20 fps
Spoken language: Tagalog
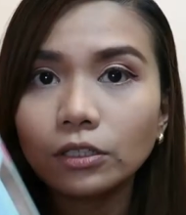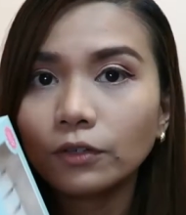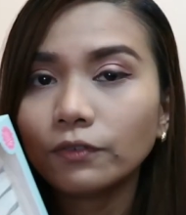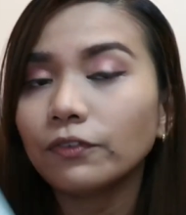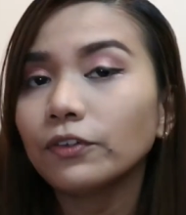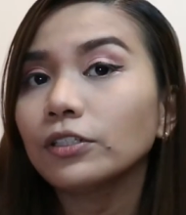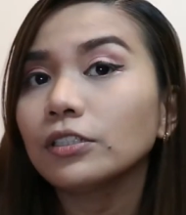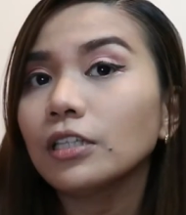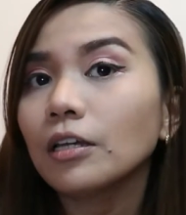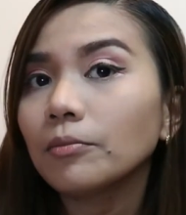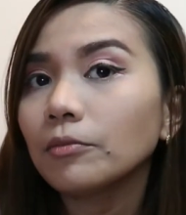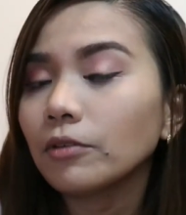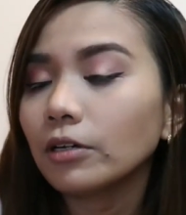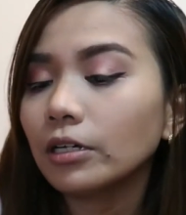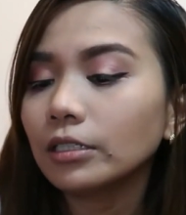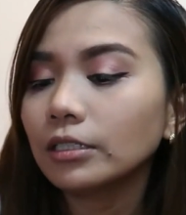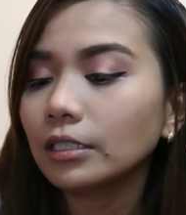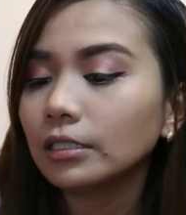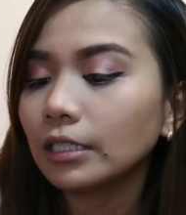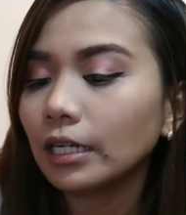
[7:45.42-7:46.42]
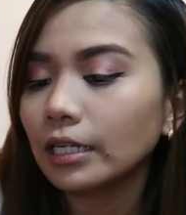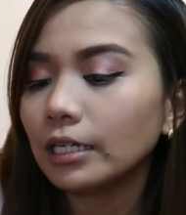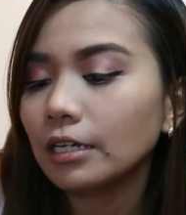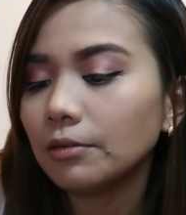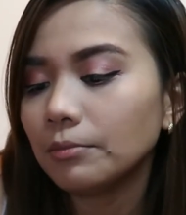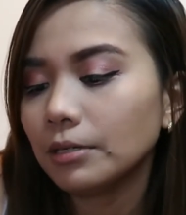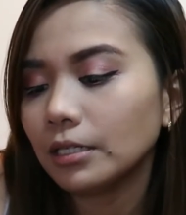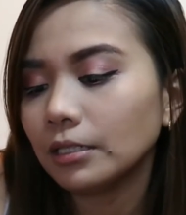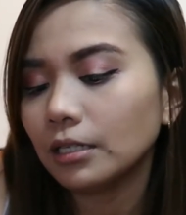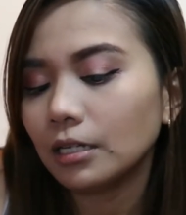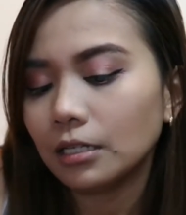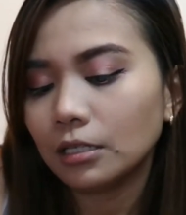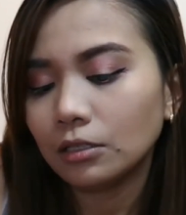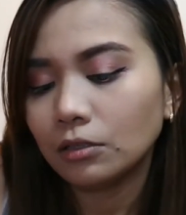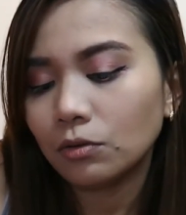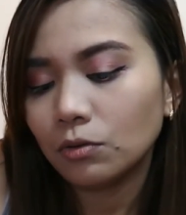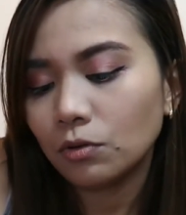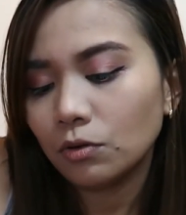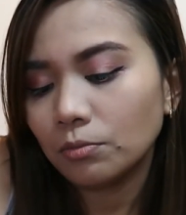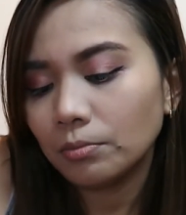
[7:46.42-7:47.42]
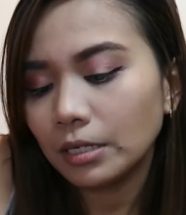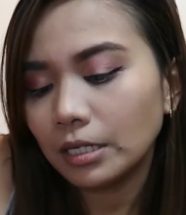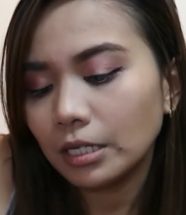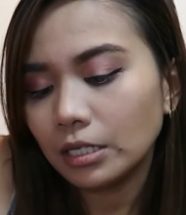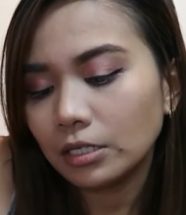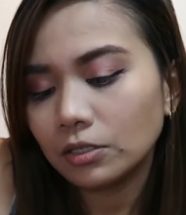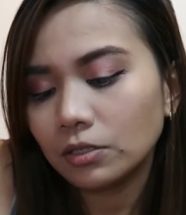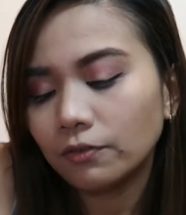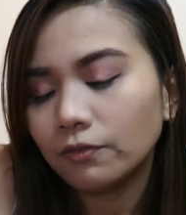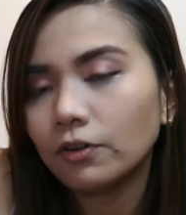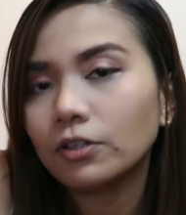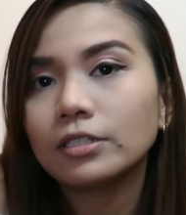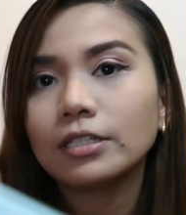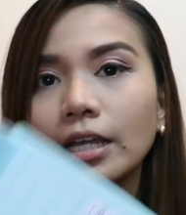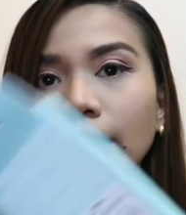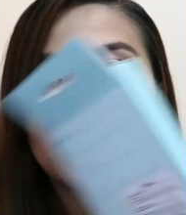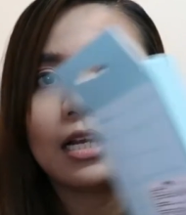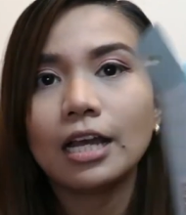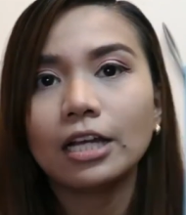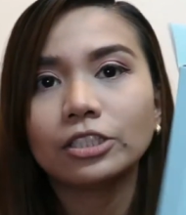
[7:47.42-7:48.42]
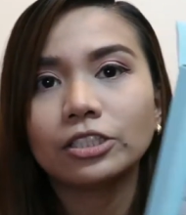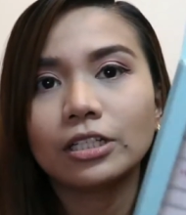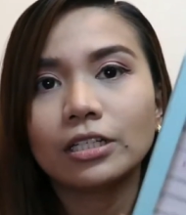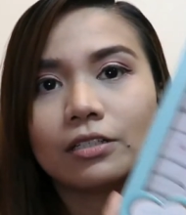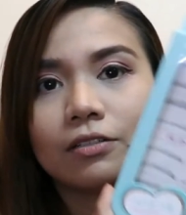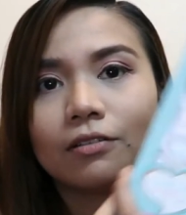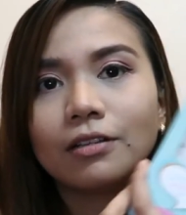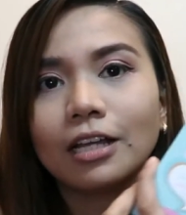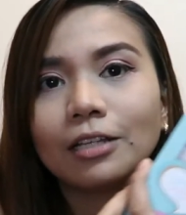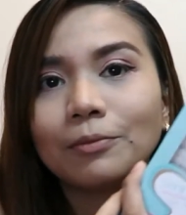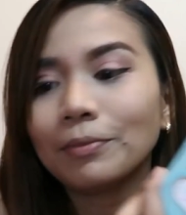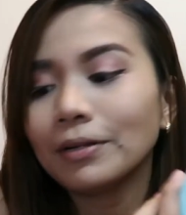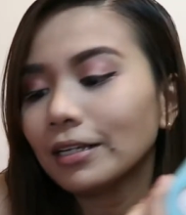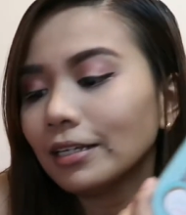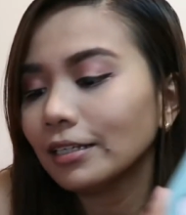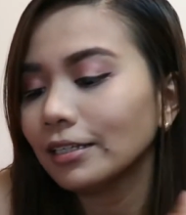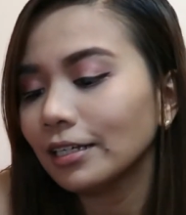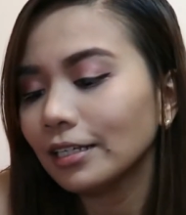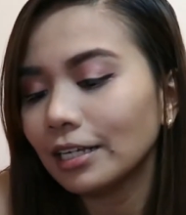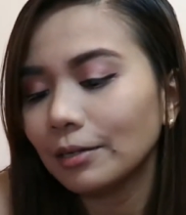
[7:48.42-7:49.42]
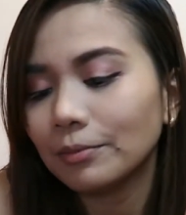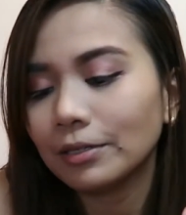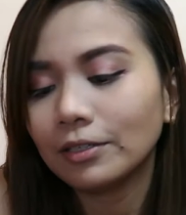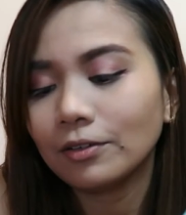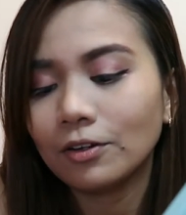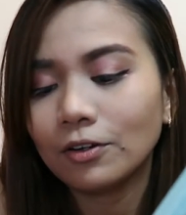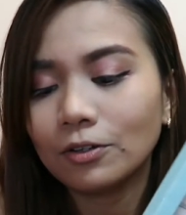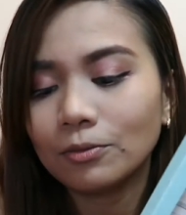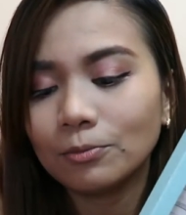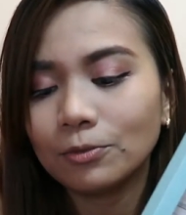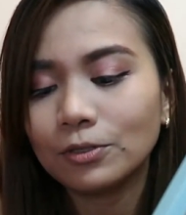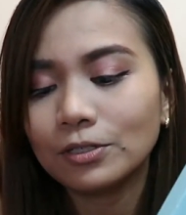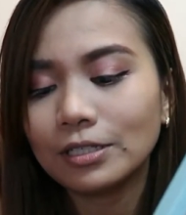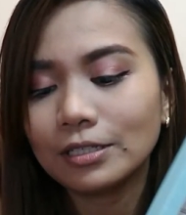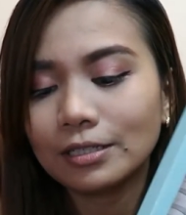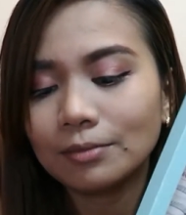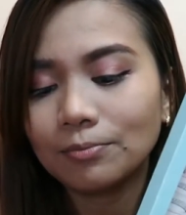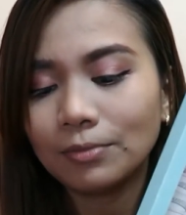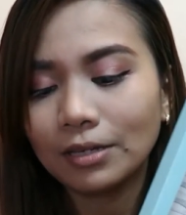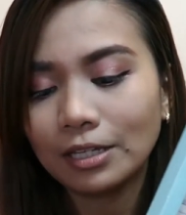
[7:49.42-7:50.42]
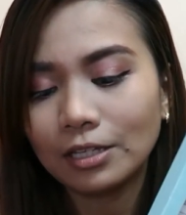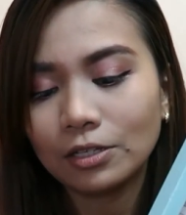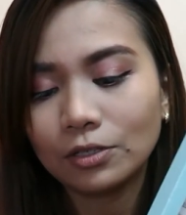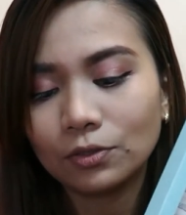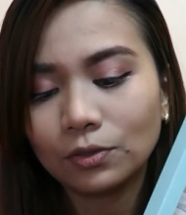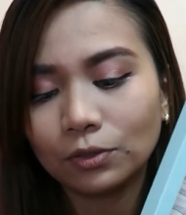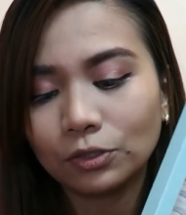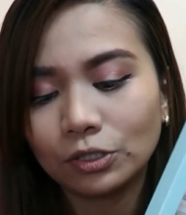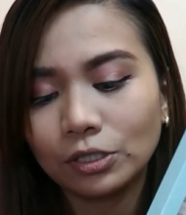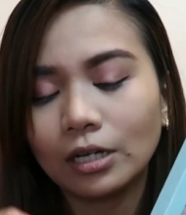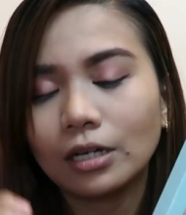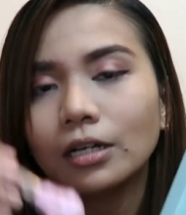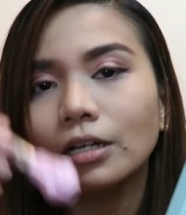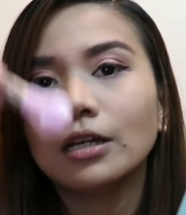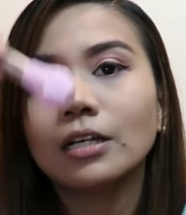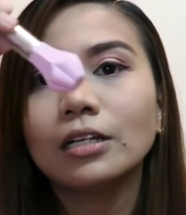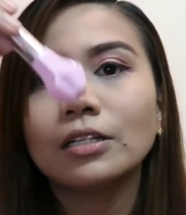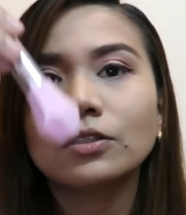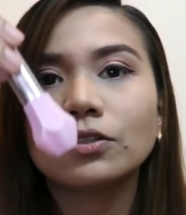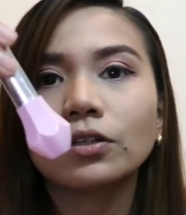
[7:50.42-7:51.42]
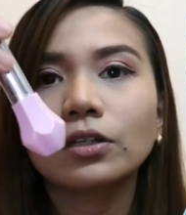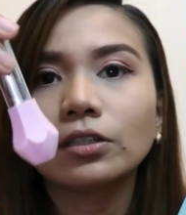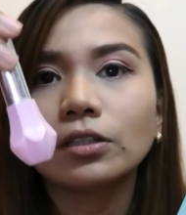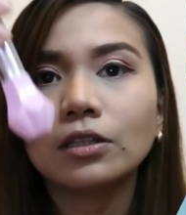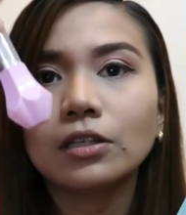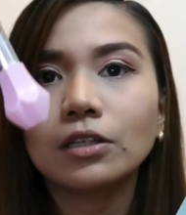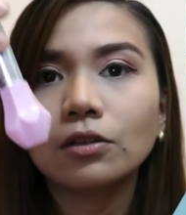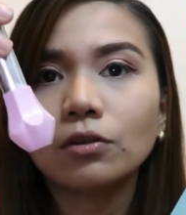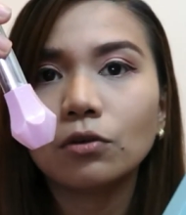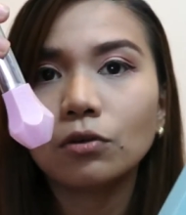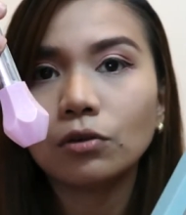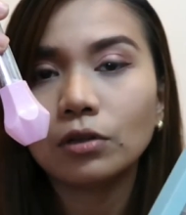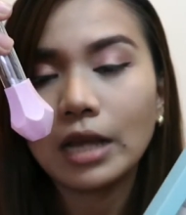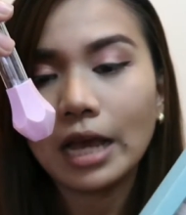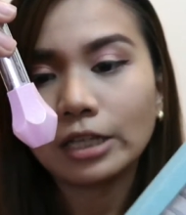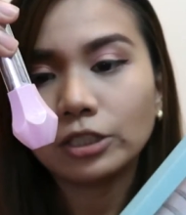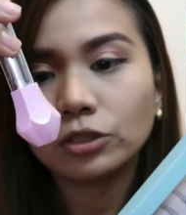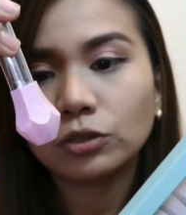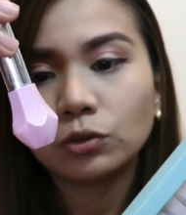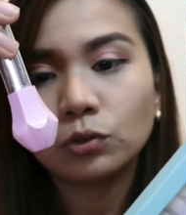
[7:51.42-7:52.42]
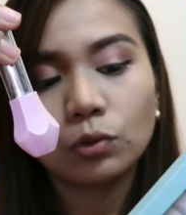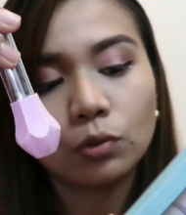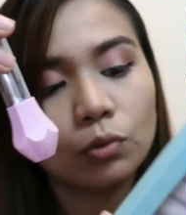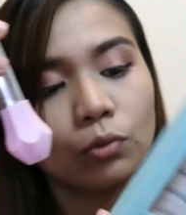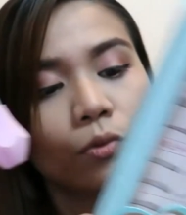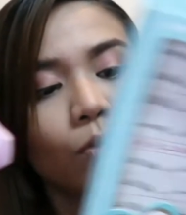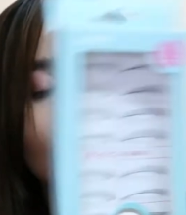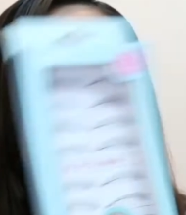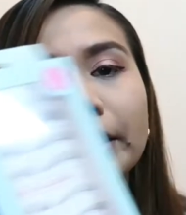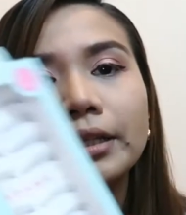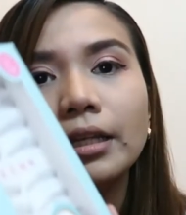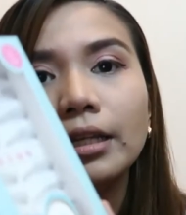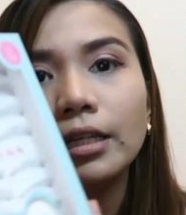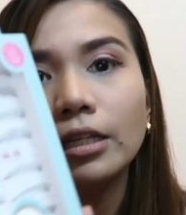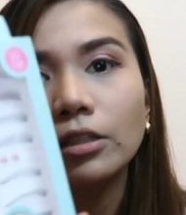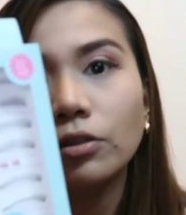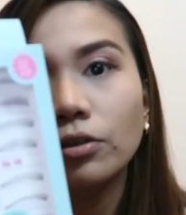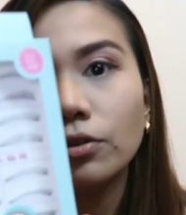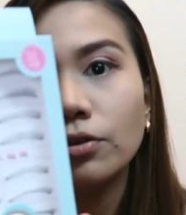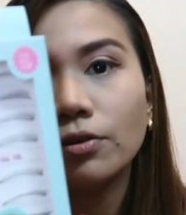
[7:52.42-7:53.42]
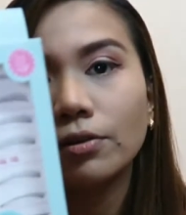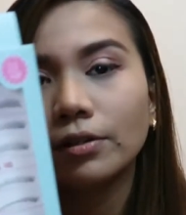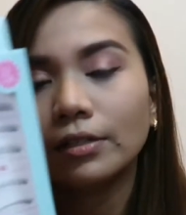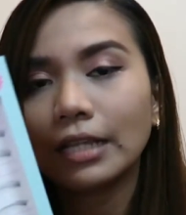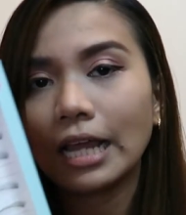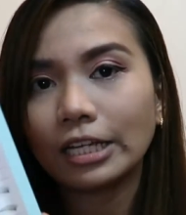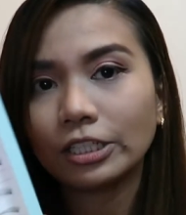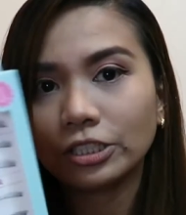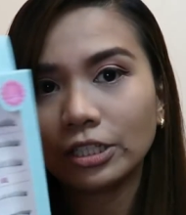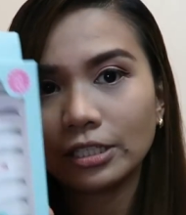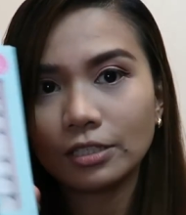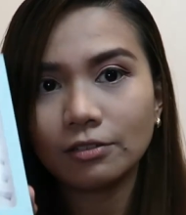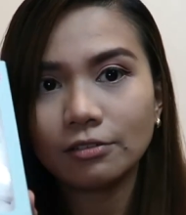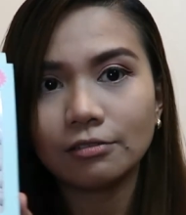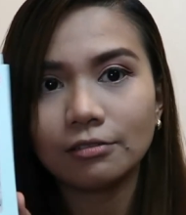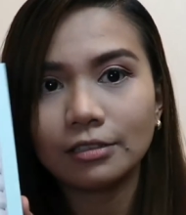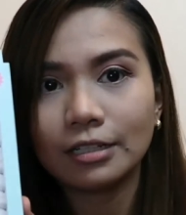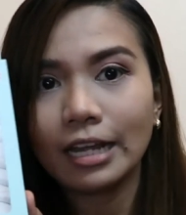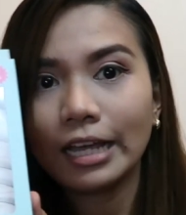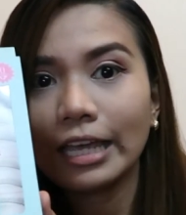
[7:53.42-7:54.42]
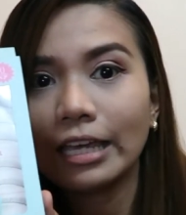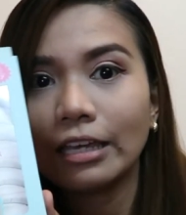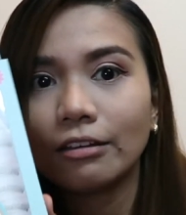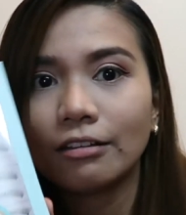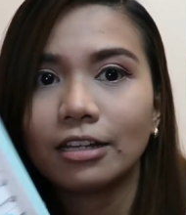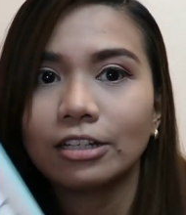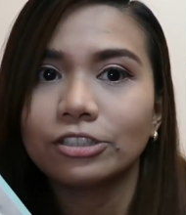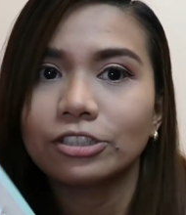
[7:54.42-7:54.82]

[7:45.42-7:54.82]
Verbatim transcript: So, ito, first time ko ito try gamitin, itong Miniso False Eyelashes. So, lahat pala ng ginamit ko, almost Miniso siya. So, ito yung lash glue, and then ito yung lashes. So, lagay ko